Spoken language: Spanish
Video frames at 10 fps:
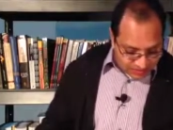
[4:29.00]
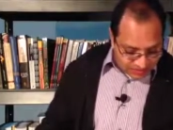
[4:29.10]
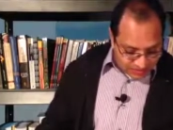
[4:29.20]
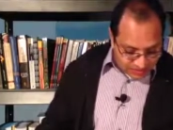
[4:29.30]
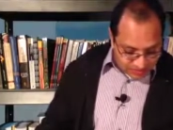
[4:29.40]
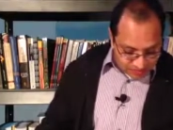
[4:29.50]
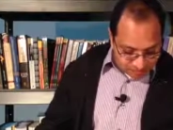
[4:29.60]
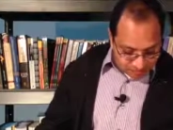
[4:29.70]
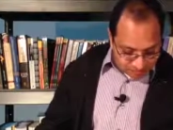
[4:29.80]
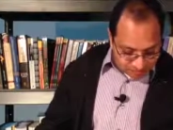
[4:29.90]

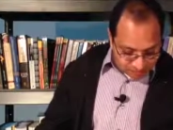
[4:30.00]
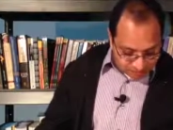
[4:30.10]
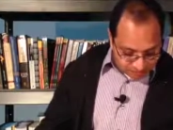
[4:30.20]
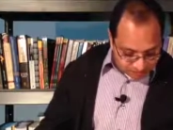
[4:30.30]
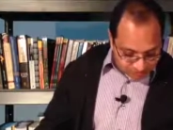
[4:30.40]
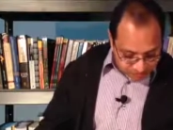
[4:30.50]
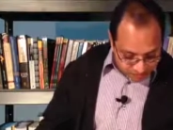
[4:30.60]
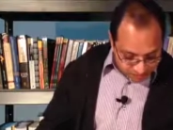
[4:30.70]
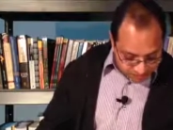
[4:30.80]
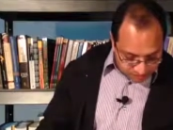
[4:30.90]
Em,
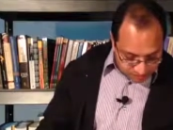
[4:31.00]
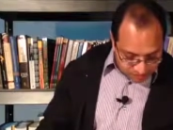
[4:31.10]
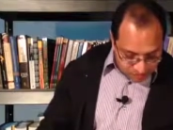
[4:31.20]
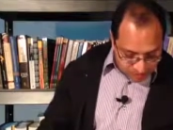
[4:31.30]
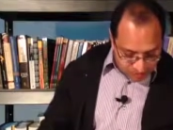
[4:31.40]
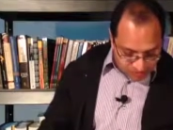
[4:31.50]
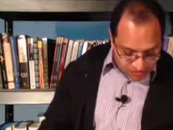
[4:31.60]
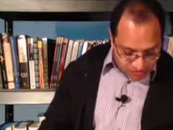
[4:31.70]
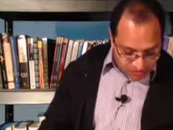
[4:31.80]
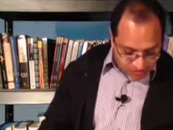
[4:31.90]
pero
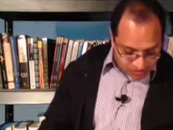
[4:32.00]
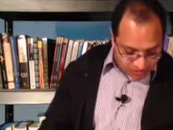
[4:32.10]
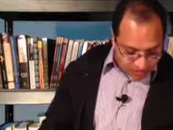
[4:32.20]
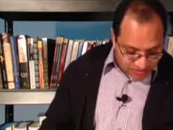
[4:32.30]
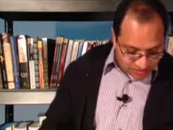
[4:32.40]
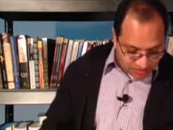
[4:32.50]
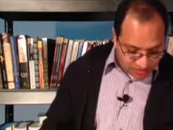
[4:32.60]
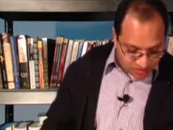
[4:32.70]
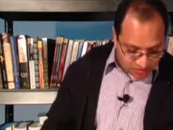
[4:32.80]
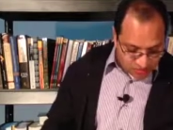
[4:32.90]
si Cristo está en
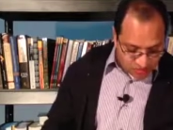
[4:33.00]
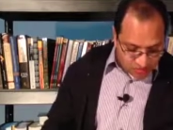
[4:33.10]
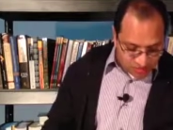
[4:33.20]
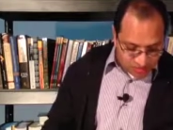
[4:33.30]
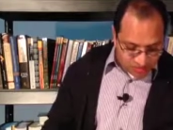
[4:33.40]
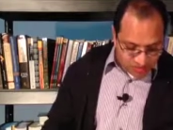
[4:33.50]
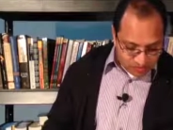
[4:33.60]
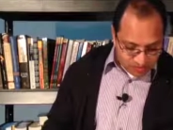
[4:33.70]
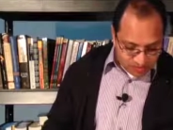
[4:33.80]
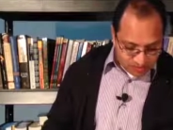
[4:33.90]
ustedes, el cuerpo está
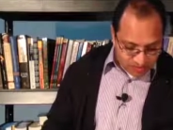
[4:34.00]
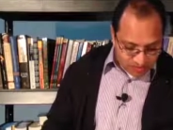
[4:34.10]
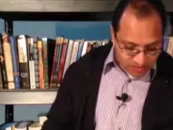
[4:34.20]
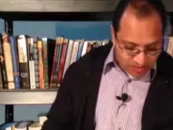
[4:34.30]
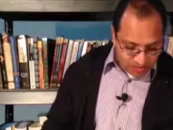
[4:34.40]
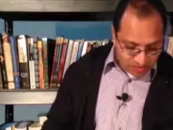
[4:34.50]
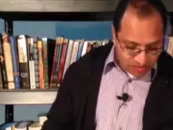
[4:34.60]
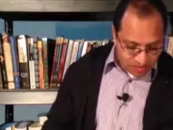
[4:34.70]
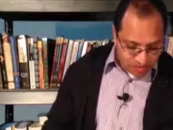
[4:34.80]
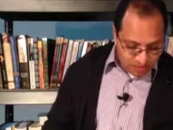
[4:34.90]
muerto a causa del pecado,
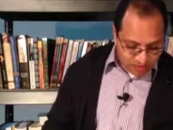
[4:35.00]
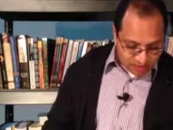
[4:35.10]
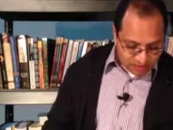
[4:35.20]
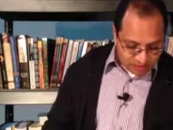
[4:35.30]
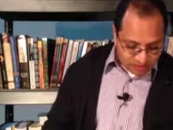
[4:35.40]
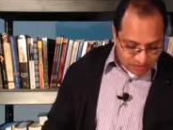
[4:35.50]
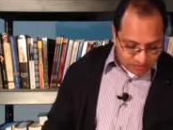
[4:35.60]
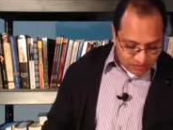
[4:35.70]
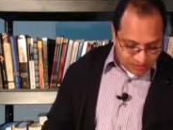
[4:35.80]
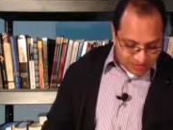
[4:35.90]
pero el espíritu que está en
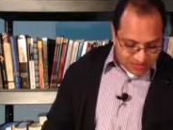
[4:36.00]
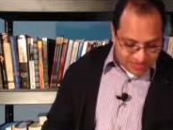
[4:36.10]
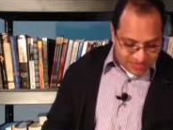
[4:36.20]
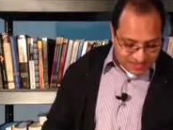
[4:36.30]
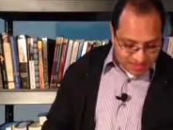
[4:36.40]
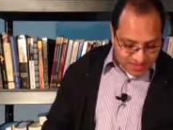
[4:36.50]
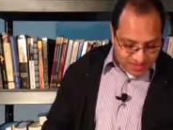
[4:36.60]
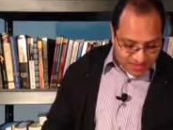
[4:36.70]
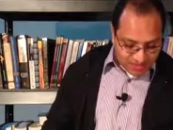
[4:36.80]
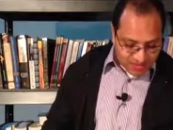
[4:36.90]
ustedes es
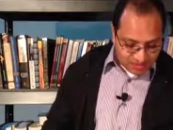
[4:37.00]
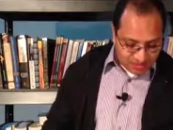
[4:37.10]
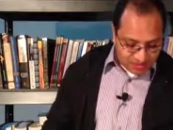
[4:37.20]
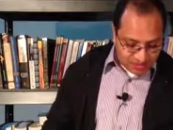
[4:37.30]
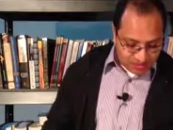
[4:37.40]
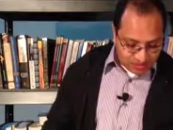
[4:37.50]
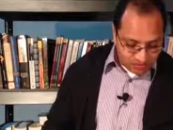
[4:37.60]
vida a causa de la